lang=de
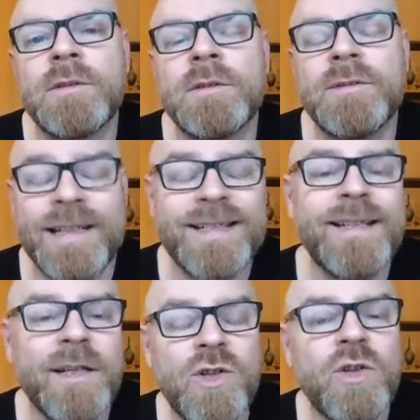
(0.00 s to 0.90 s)
Wäre das
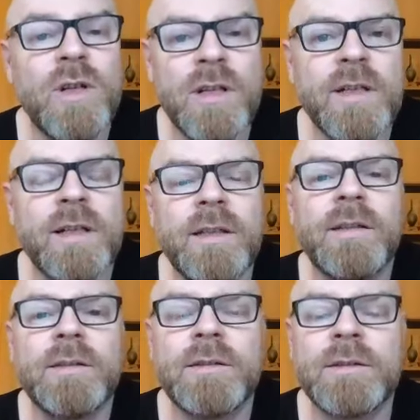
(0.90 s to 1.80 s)
nicht ein schöner Gedanke?
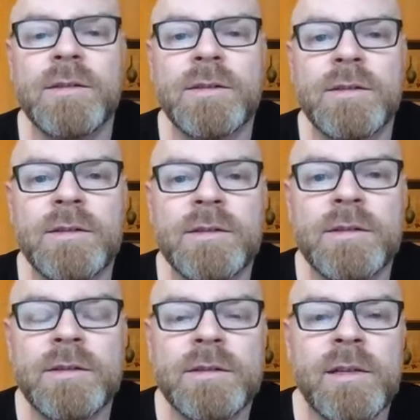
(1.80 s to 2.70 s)

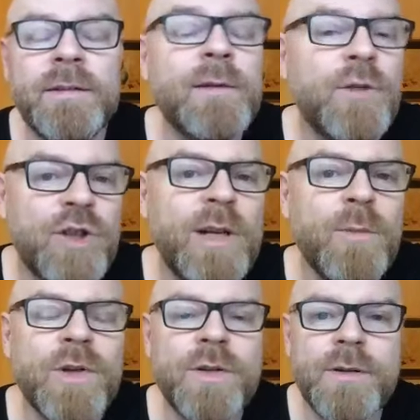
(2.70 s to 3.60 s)
Wenn du verstehen
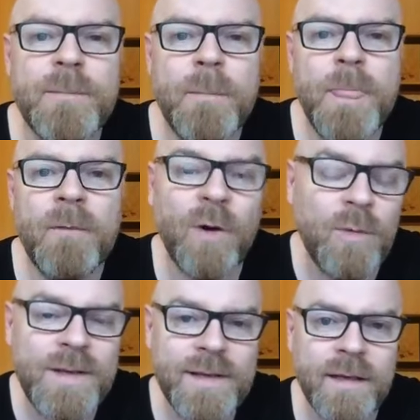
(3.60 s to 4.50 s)
möchtest,
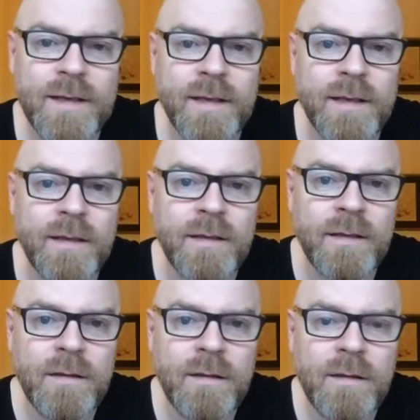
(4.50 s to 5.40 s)
warum dieser Gedanke
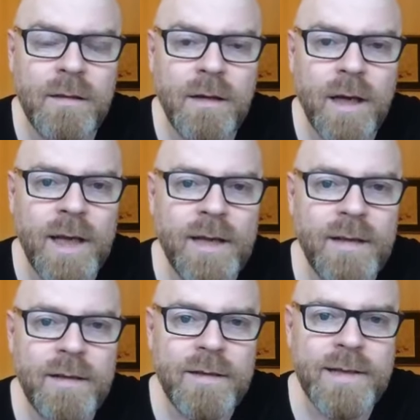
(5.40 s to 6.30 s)

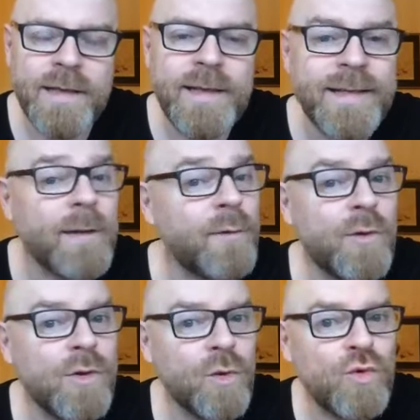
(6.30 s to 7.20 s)
eine sich nicht
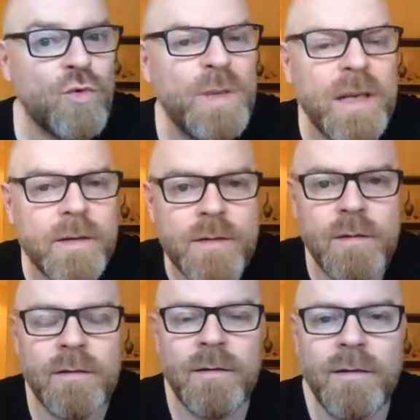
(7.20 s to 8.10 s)
erfüllende Utopie
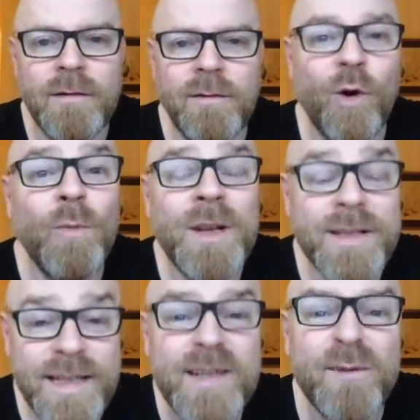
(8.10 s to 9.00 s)
ist, warum
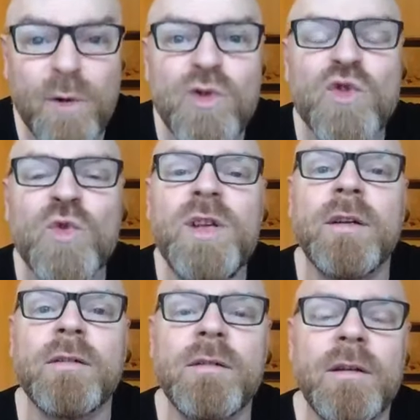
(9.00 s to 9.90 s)
das nicht
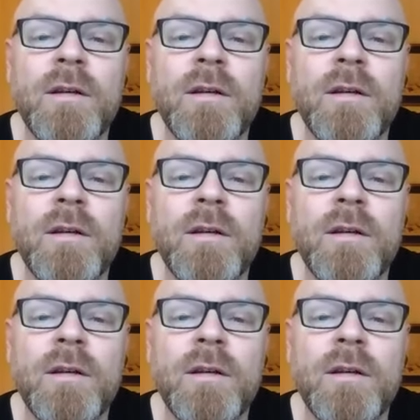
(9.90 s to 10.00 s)
funktioniert,